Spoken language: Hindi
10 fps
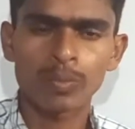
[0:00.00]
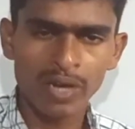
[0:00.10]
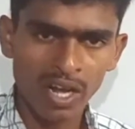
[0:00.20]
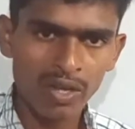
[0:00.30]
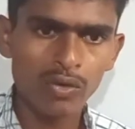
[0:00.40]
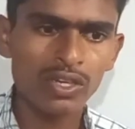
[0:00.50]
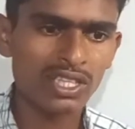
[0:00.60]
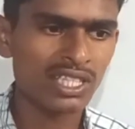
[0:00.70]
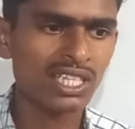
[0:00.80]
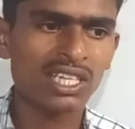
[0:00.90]
तो बनाए
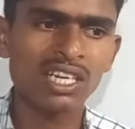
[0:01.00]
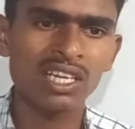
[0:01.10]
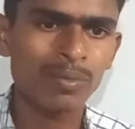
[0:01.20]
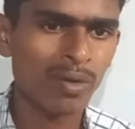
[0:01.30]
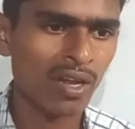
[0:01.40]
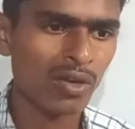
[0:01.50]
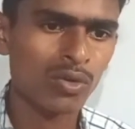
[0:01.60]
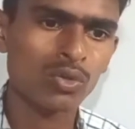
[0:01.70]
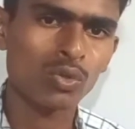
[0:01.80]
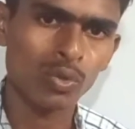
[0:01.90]
होंगे तो ठीक है नहीं बनाए
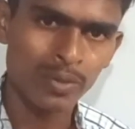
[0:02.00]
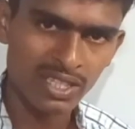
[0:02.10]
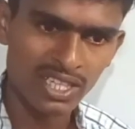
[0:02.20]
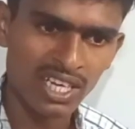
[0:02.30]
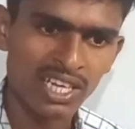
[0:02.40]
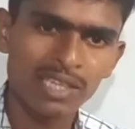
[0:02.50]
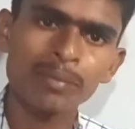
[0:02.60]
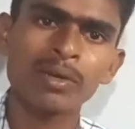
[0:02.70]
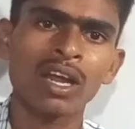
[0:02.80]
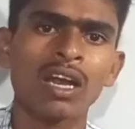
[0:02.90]
होंगे तो भी ठीक है
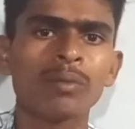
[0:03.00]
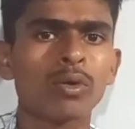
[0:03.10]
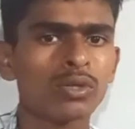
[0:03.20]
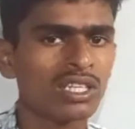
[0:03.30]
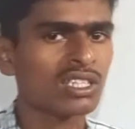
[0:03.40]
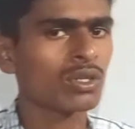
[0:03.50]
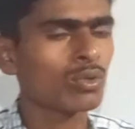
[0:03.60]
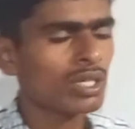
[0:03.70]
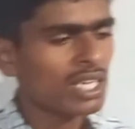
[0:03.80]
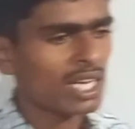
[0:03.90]
लेकिन बनाना बहुत ही
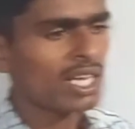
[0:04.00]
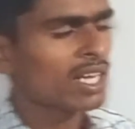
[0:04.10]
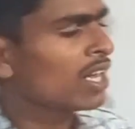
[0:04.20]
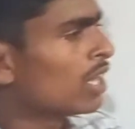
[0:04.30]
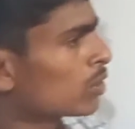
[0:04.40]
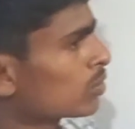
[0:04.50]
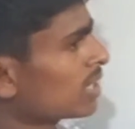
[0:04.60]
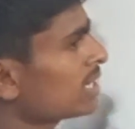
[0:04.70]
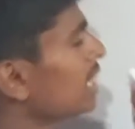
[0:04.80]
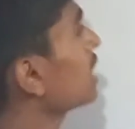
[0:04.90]
ज़रूरी है तो
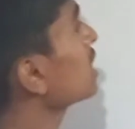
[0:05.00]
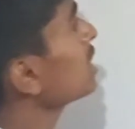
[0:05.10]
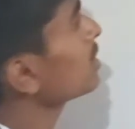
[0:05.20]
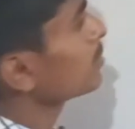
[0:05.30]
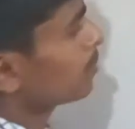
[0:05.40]
चलिए अगला